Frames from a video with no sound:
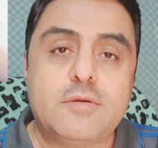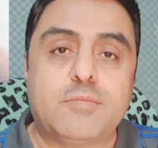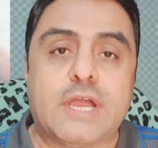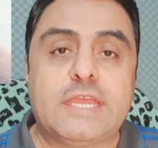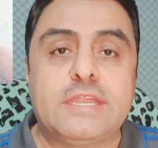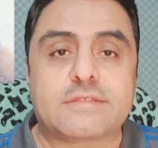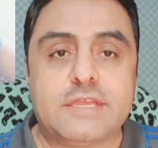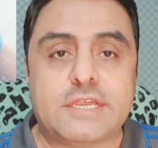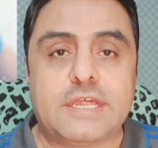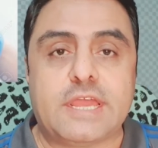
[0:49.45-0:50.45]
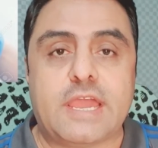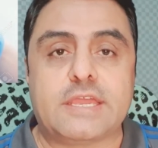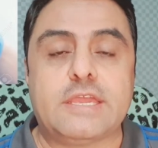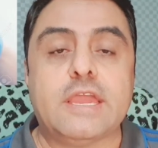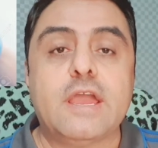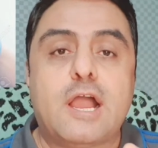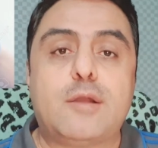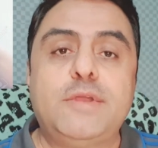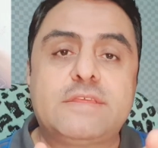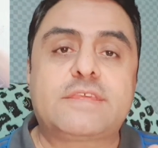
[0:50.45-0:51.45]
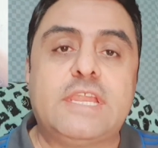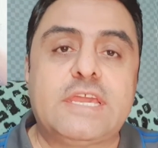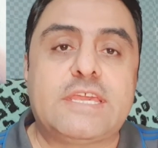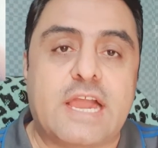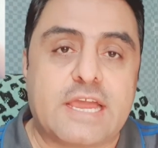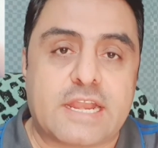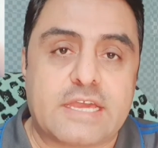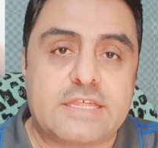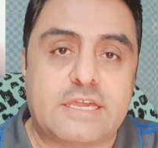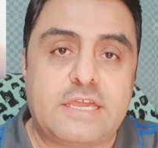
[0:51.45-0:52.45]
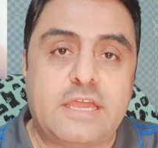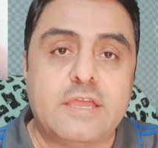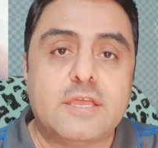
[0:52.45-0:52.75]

बाकी नज़दीक नहीं आएगी अब इसके लिए क्या करना चाहिए